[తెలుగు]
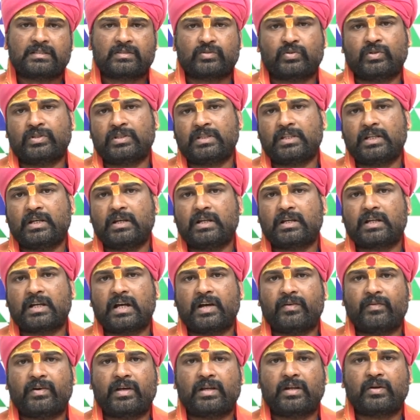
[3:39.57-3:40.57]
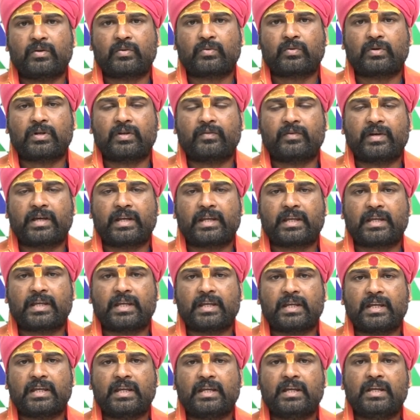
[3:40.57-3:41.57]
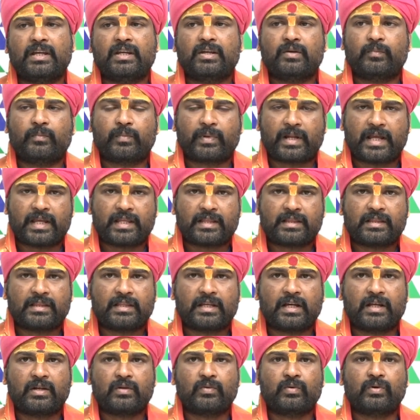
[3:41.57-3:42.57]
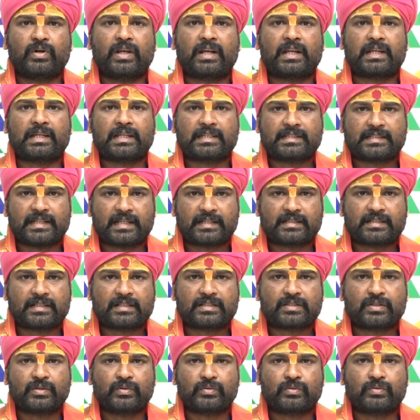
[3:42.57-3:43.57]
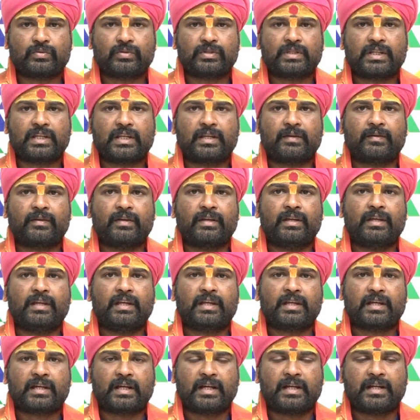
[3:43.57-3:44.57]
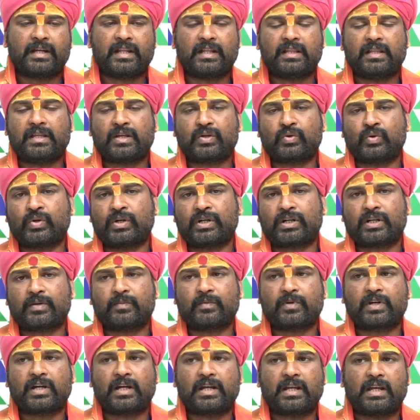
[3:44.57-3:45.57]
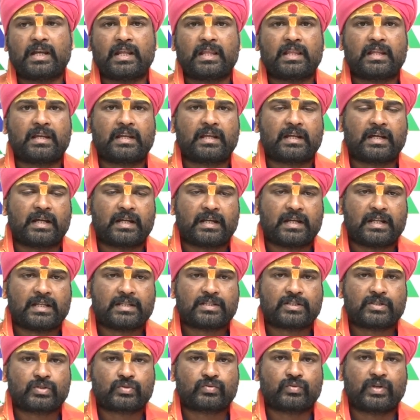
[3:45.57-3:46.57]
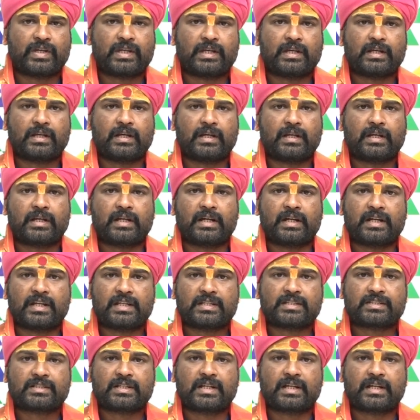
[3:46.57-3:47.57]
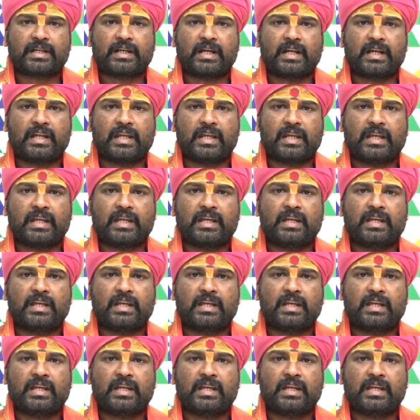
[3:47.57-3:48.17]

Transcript: సొంతిల్లు కావాలనుకున్న వారికి ప్రయత్నాలు వాళ్ళకి సక్సెస్ అవుతుంది కట్టింది కొనటం కానీ లేదంటే కట్టించడం స్వయంగా కట్టించడం కానీ